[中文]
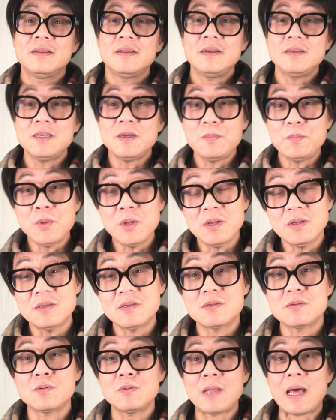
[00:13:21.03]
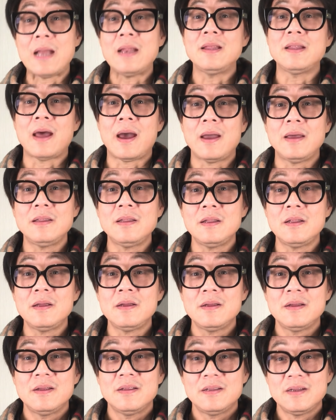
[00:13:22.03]
那这个病从哪里来的
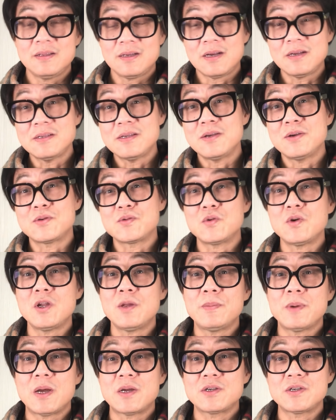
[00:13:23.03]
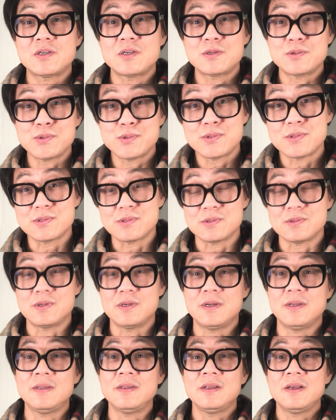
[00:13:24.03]
呢？那刚才也说了嘛，是吃死
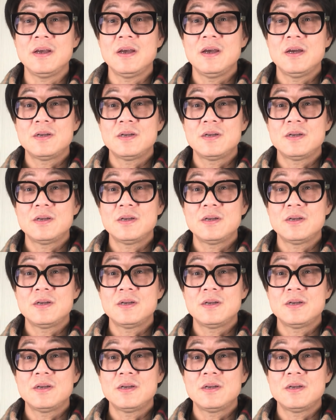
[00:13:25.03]
人、